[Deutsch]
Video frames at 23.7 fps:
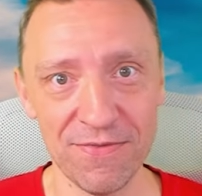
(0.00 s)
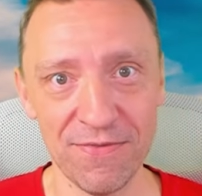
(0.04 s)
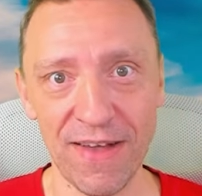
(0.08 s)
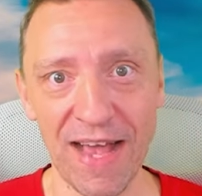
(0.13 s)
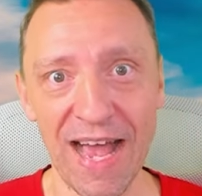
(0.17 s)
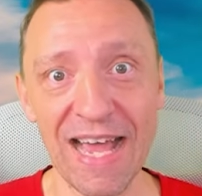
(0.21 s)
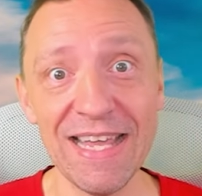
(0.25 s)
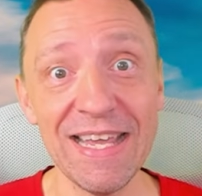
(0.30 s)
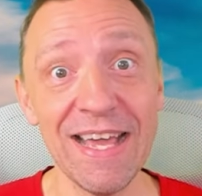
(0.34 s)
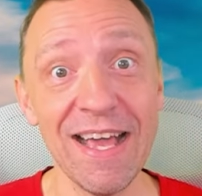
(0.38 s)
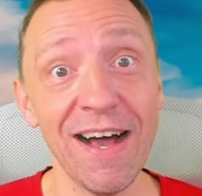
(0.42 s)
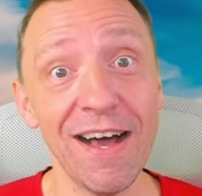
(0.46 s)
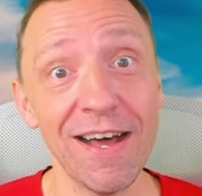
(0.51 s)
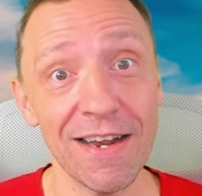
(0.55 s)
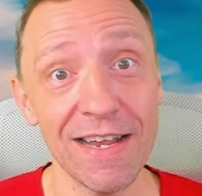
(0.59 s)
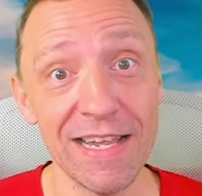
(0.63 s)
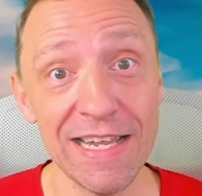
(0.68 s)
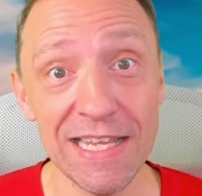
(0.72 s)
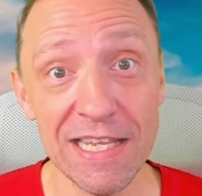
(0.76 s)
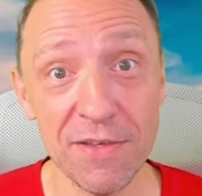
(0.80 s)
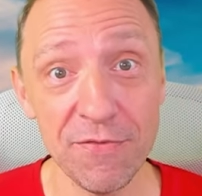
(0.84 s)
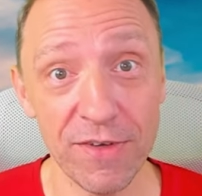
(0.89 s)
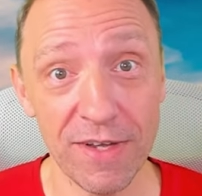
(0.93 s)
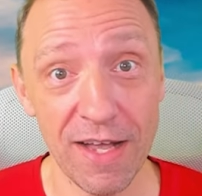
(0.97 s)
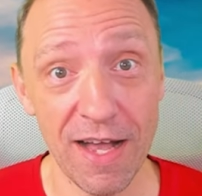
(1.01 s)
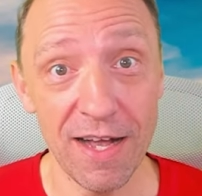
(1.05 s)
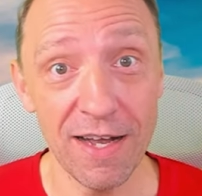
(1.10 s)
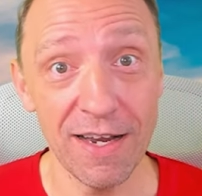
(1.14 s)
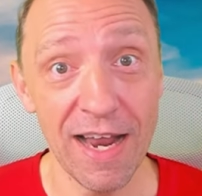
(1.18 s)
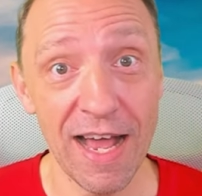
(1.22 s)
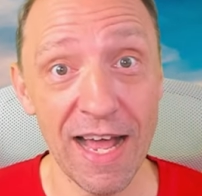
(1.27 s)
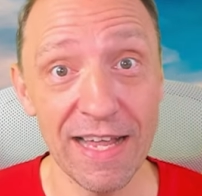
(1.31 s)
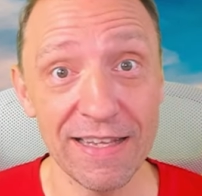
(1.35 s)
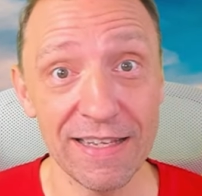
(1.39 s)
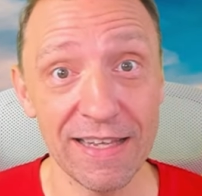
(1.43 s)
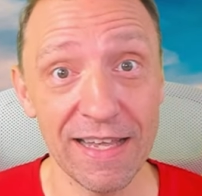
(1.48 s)
zwei Jahre in die
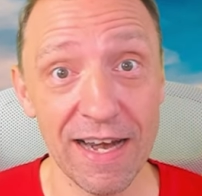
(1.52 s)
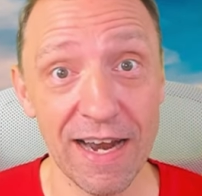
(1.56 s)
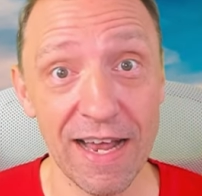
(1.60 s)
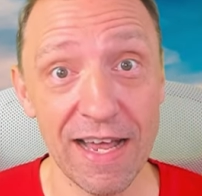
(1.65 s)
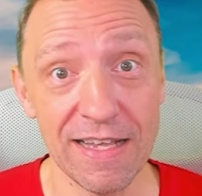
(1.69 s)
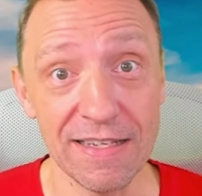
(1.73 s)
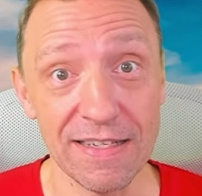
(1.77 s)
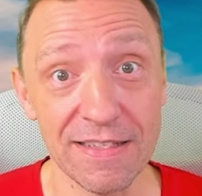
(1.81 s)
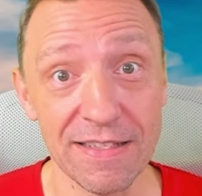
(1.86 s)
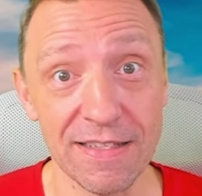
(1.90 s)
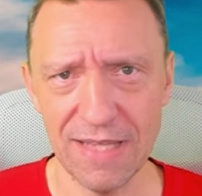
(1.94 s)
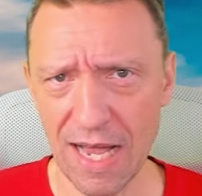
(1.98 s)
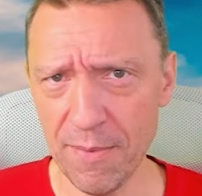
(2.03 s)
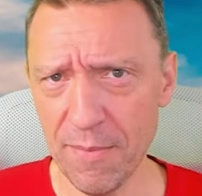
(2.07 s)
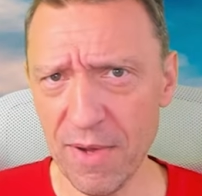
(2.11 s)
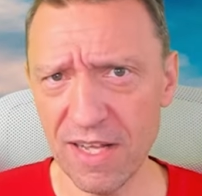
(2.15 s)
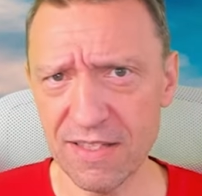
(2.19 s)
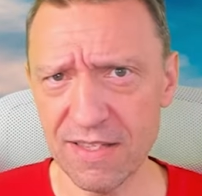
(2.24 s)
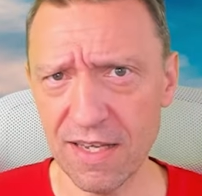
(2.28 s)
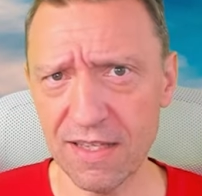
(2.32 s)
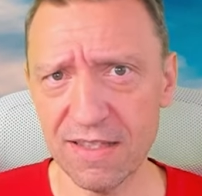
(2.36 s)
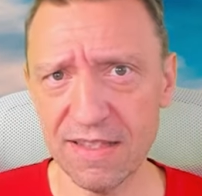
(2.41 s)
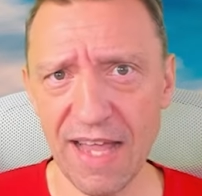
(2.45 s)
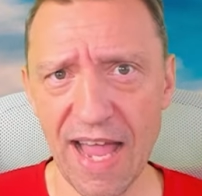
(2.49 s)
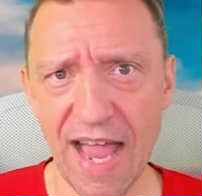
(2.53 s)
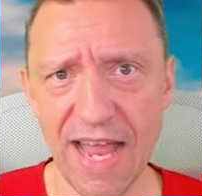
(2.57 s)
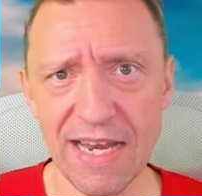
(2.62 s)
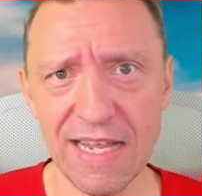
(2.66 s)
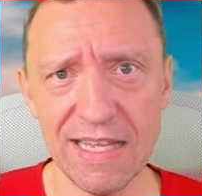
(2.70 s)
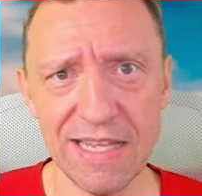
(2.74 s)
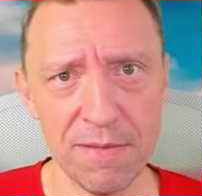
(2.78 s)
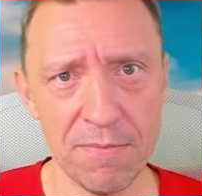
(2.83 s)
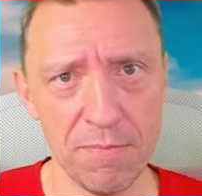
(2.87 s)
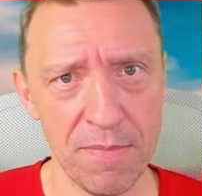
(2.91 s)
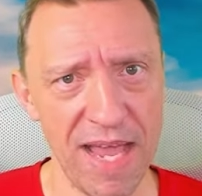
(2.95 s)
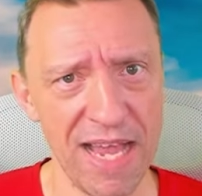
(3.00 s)
Vergangenheit gereist. Damals hat
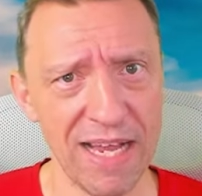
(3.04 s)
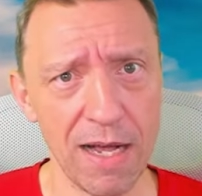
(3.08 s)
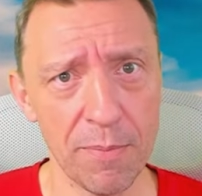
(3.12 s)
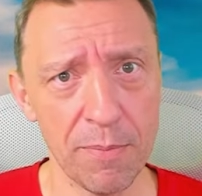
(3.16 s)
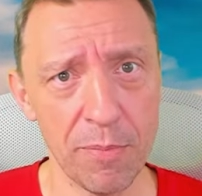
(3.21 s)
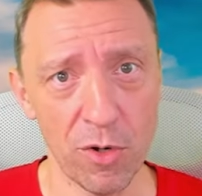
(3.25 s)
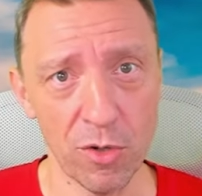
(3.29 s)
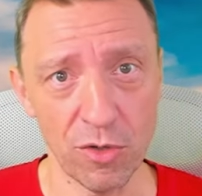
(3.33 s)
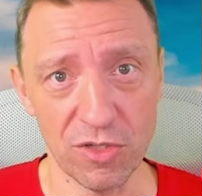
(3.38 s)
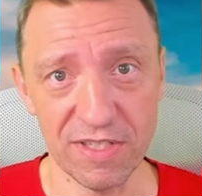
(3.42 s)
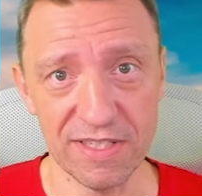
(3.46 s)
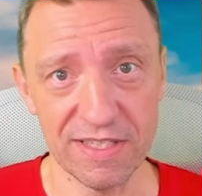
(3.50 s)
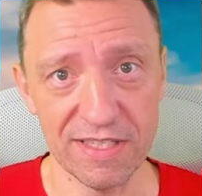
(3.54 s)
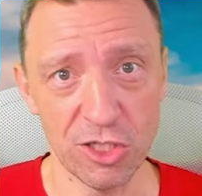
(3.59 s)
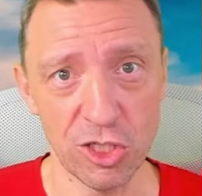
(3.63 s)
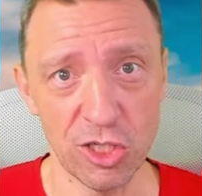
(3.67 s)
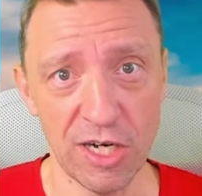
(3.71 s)
Danny die Megabox